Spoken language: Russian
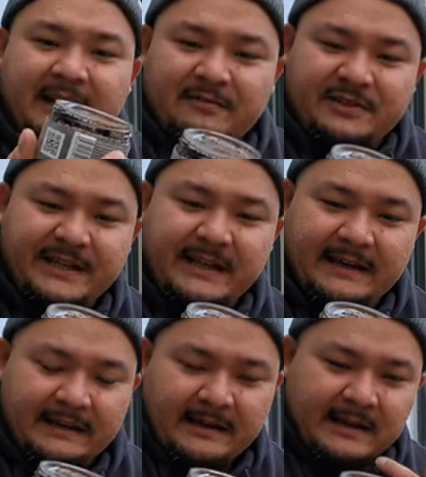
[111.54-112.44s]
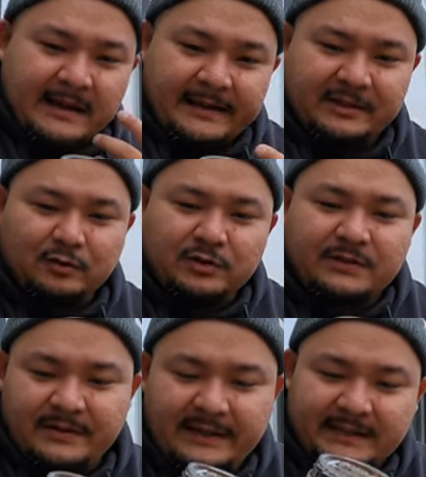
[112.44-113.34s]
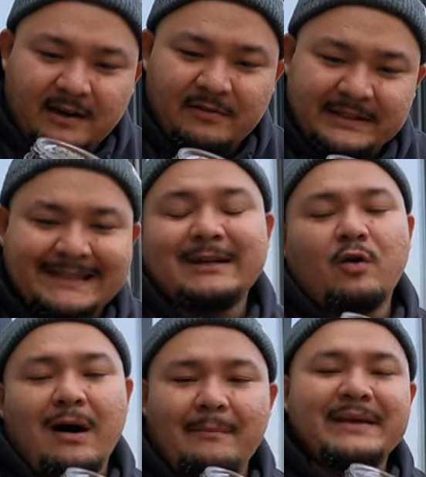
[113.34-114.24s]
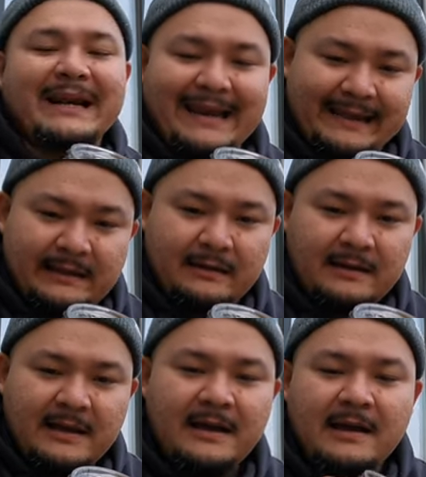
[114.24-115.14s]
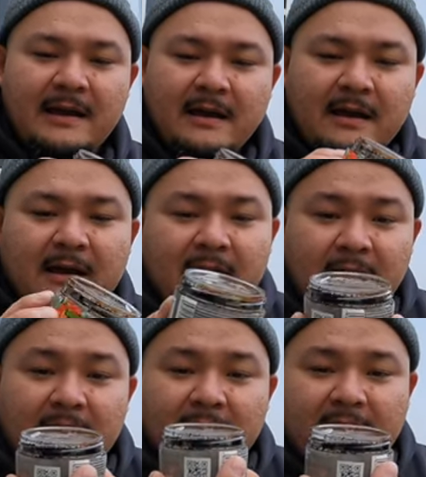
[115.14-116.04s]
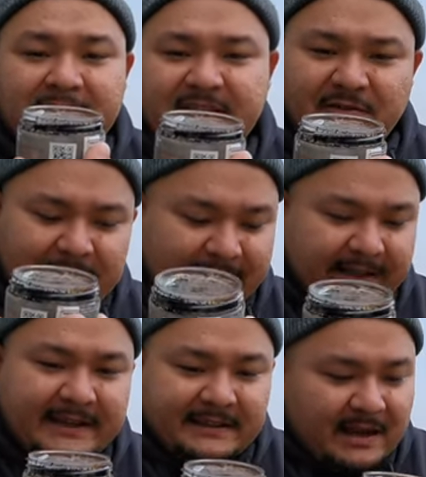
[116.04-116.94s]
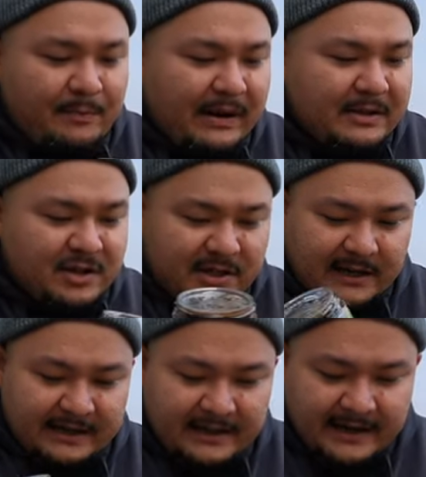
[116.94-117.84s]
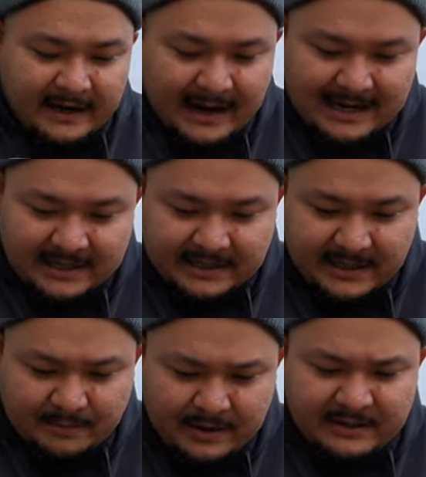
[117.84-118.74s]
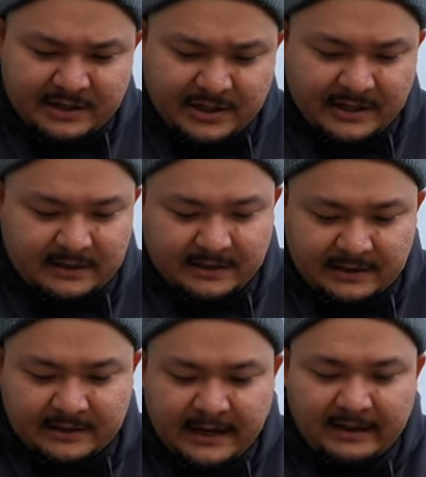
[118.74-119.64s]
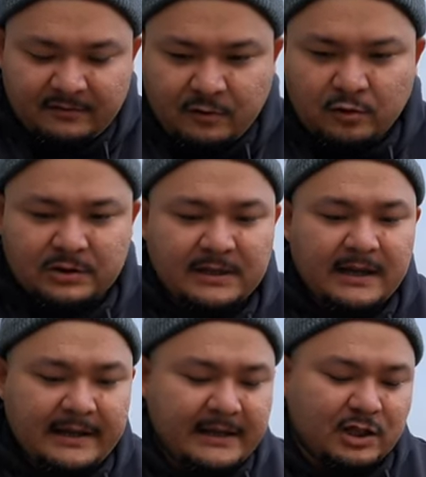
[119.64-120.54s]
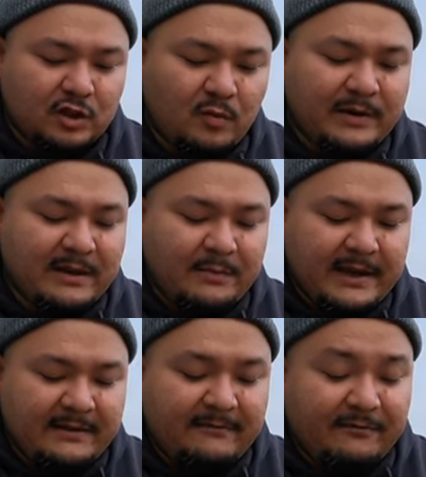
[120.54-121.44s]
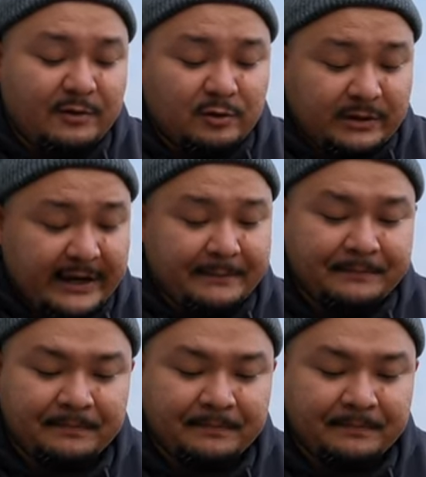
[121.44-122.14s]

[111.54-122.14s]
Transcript: она в стиле искусственной травы с Леруа Мерлена. Красивая, интересная баночка, где каждая баночка это дизайн вкуса и что мы имеем внутри.